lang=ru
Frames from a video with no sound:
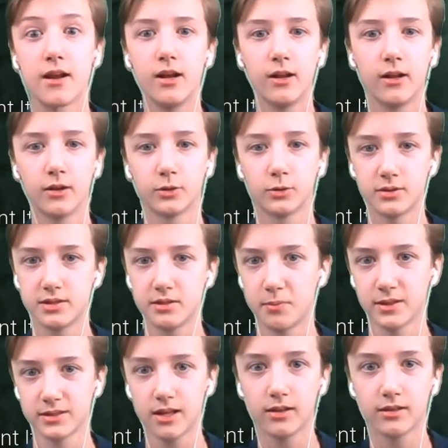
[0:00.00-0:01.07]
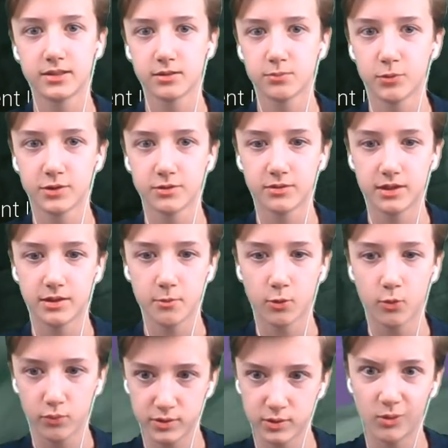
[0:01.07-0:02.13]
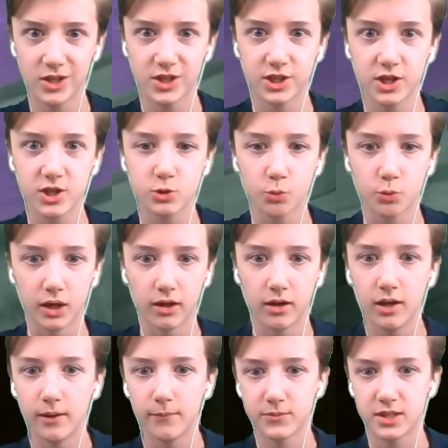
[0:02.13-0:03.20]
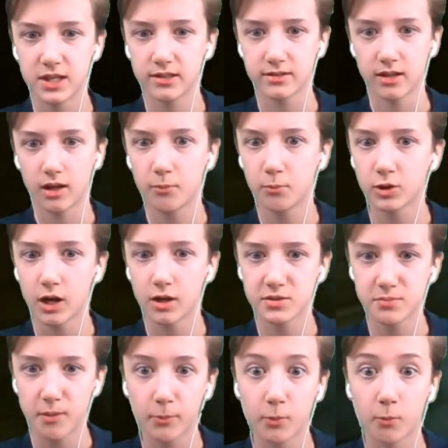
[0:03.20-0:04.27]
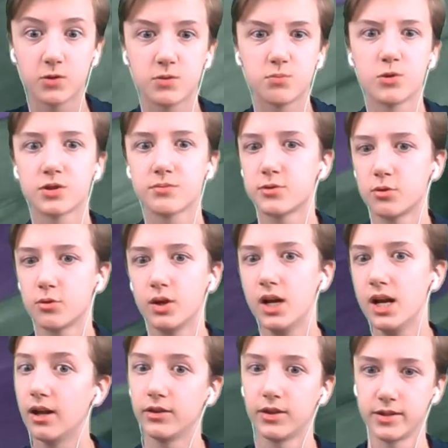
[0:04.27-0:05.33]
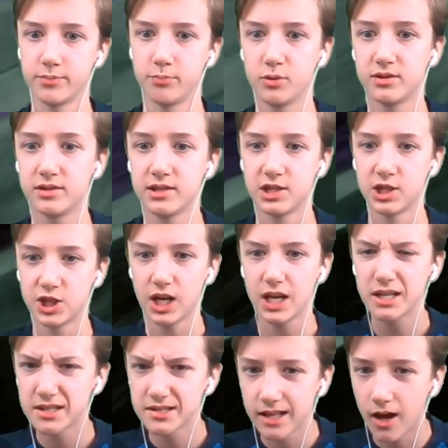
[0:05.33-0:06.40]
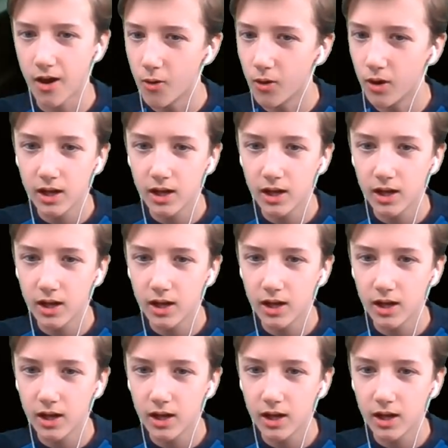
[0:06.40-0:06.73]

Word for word: Э, то есть, типа, осталось использовать хомяков всего лишь три штуки интересно, надо бы как-нибудь попробовать. Может быть, он нас будет защищать, не знаю.